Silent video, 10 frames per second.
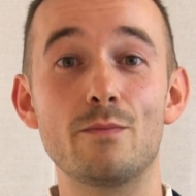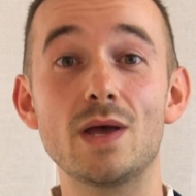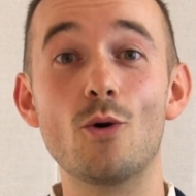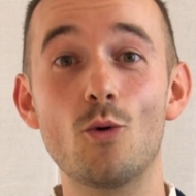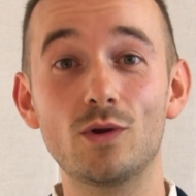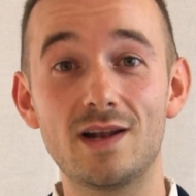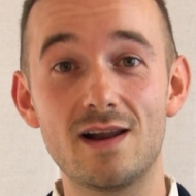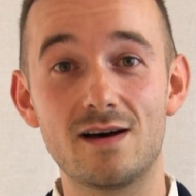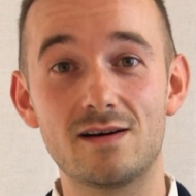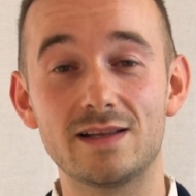Mais
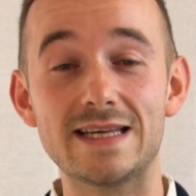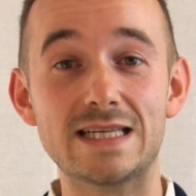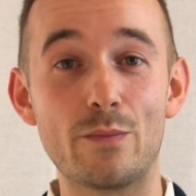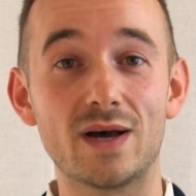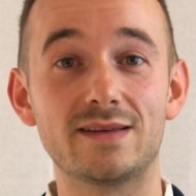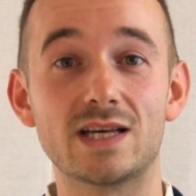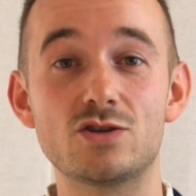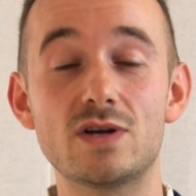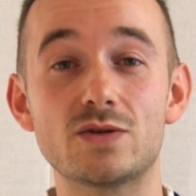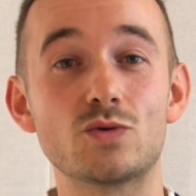au-delà des impacts
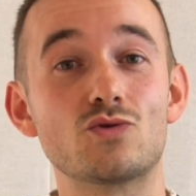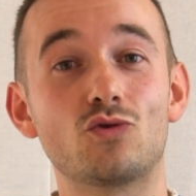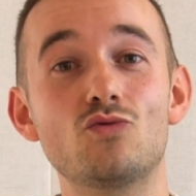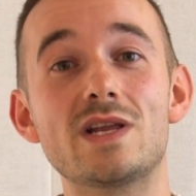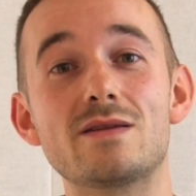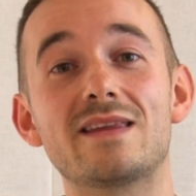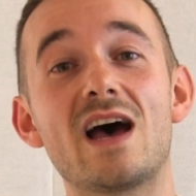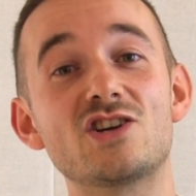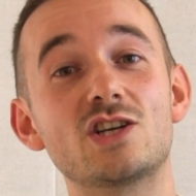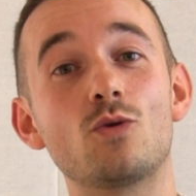actuels, ce sont surtout les
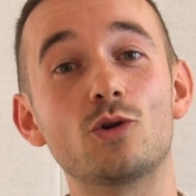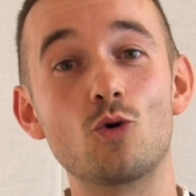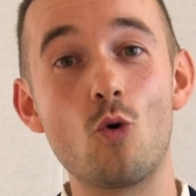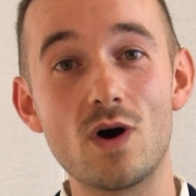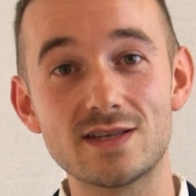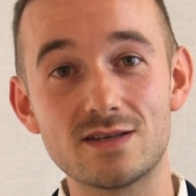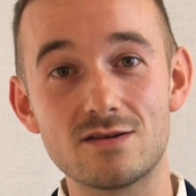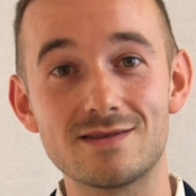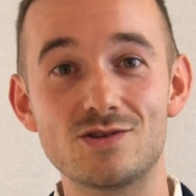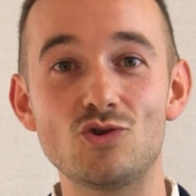trajectoires de
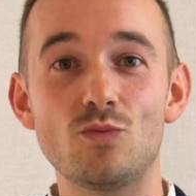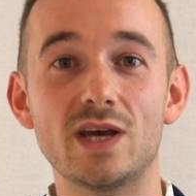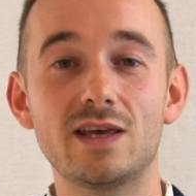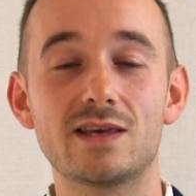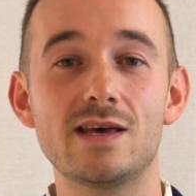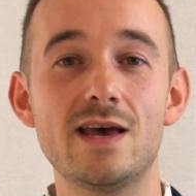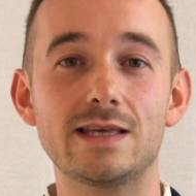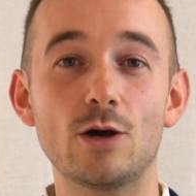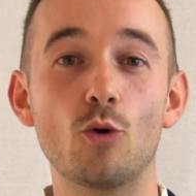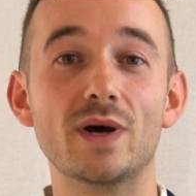croissance du numérique
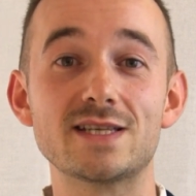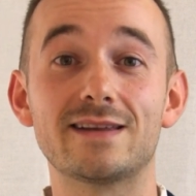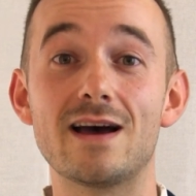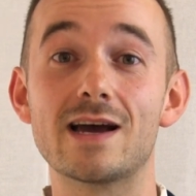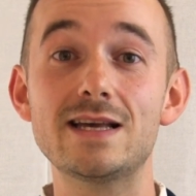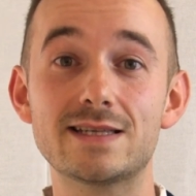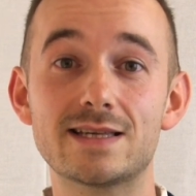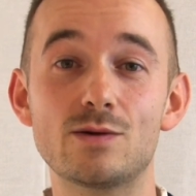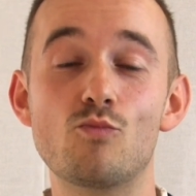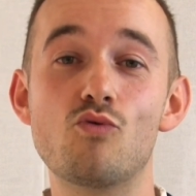qui représentent un
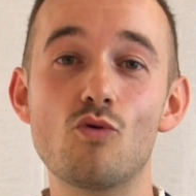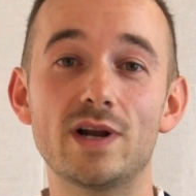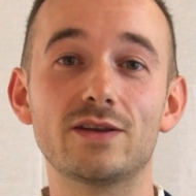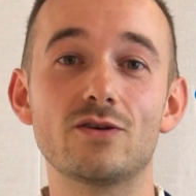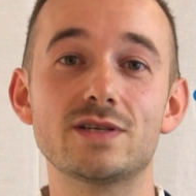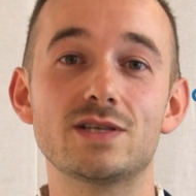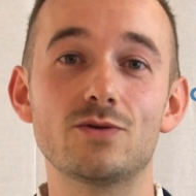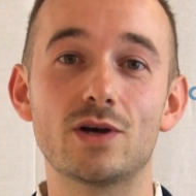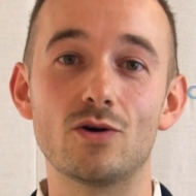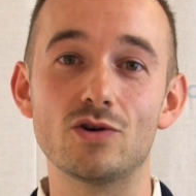risque pour la
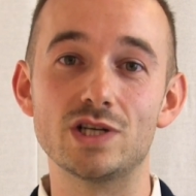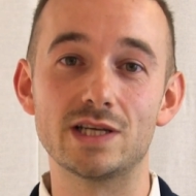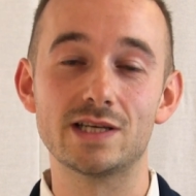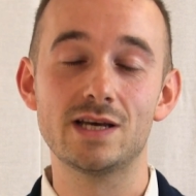transition écologique.